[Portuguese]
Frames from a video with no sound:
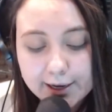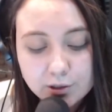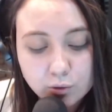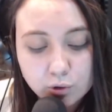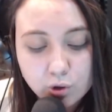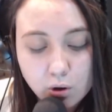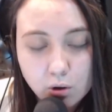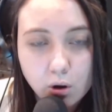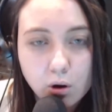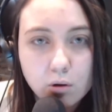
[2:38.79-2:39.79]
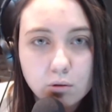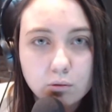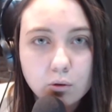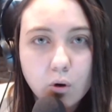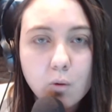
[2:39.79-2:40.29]
o Atlético
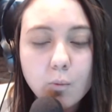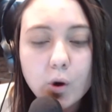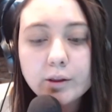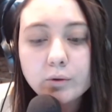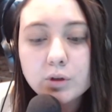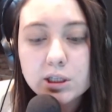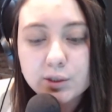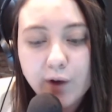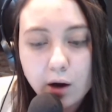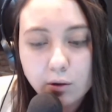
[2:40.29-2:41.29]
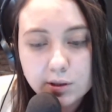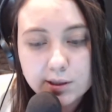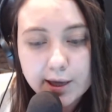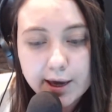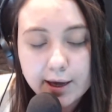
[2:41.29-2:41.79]
jogou com muitos
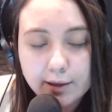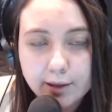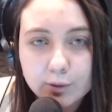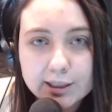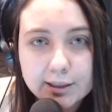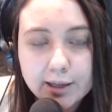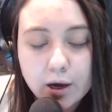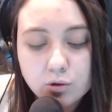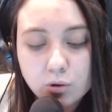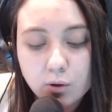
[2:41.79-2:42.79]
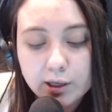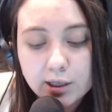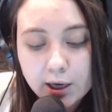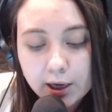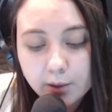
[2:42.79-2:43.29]
desfalques, né? Até o Natanael jogou
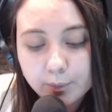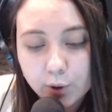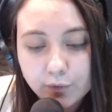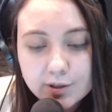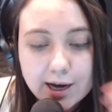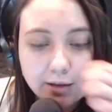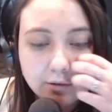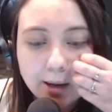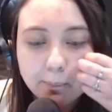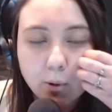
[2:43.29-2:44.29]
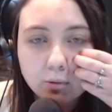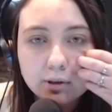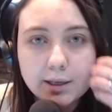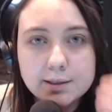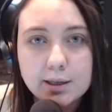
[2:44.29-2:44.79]
ali improvisado na
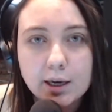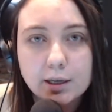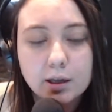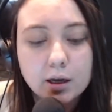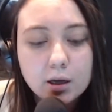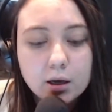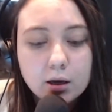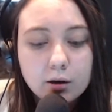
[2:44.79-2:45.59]
ponta esquerda.